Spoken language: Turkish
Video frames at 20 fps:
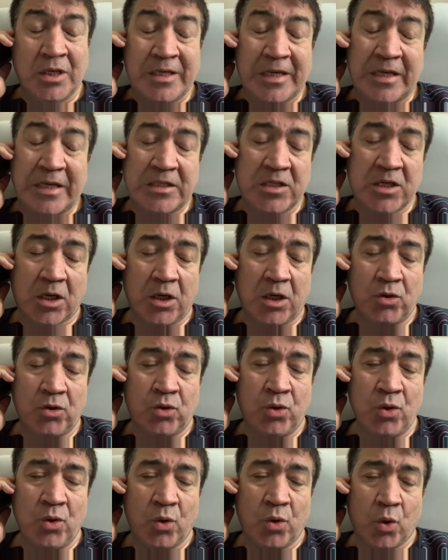Yani
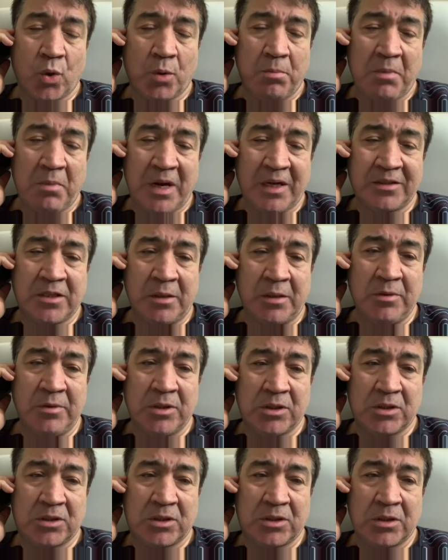sıkıntı yok. Mal
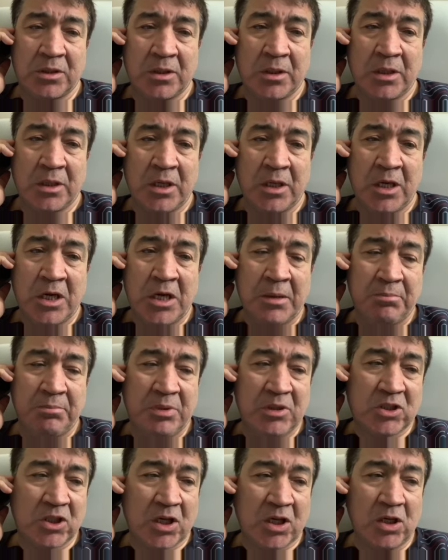temiz.
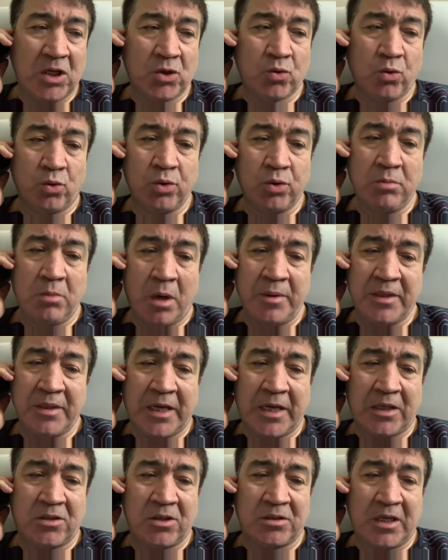Bir sıkıntı oldu mu abi
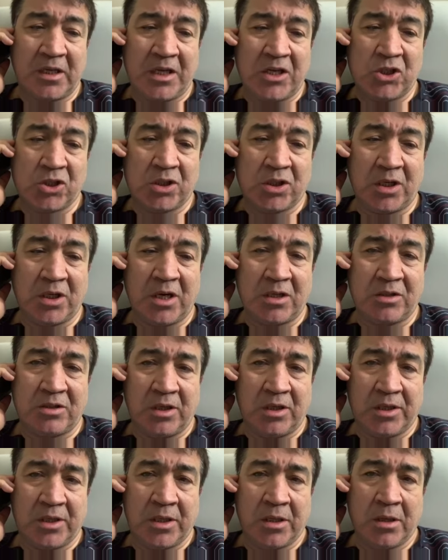getir değiştiririz
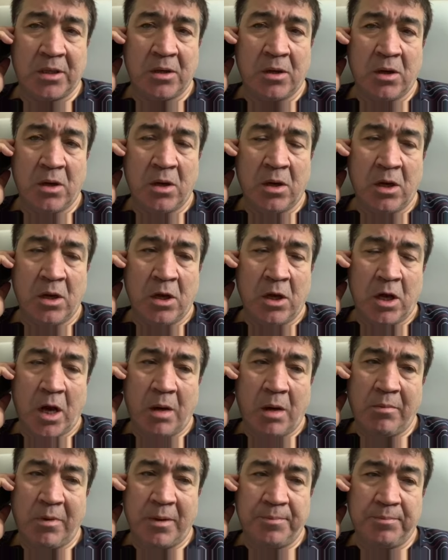yani.
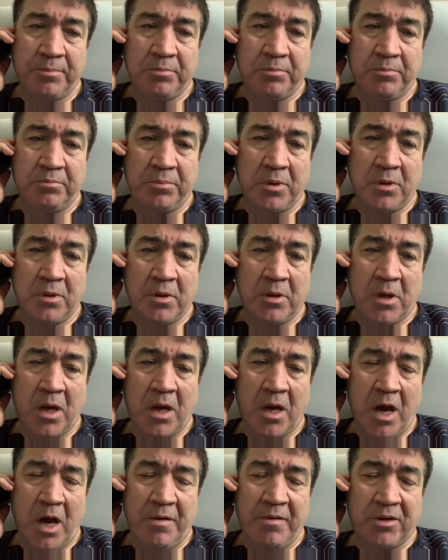Ama
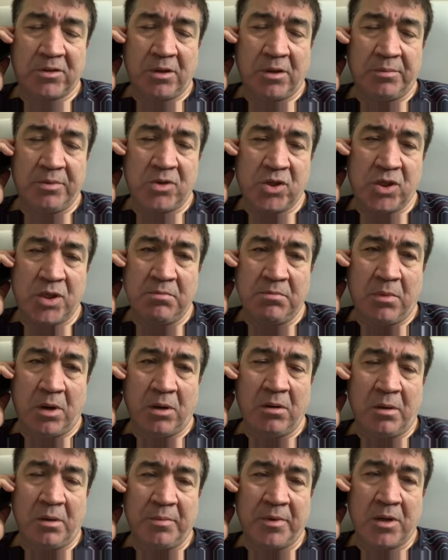evet abi Çin
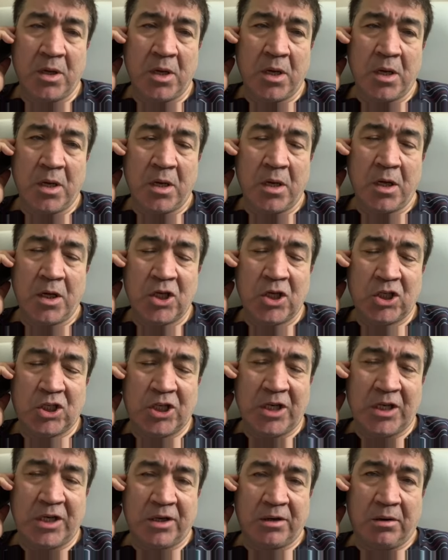malı ama
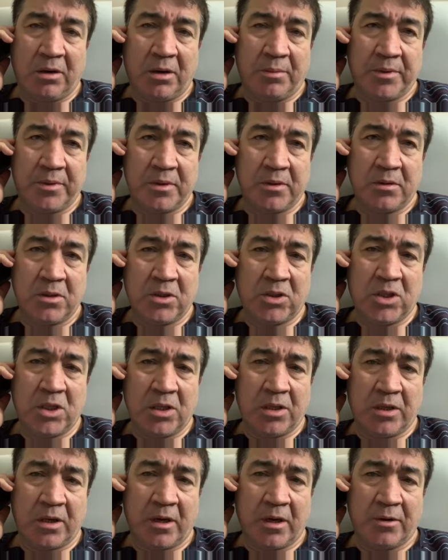2 lira abi. 2
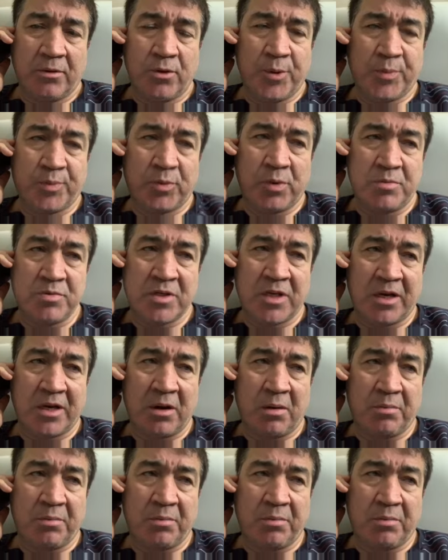lira. Öptüm sen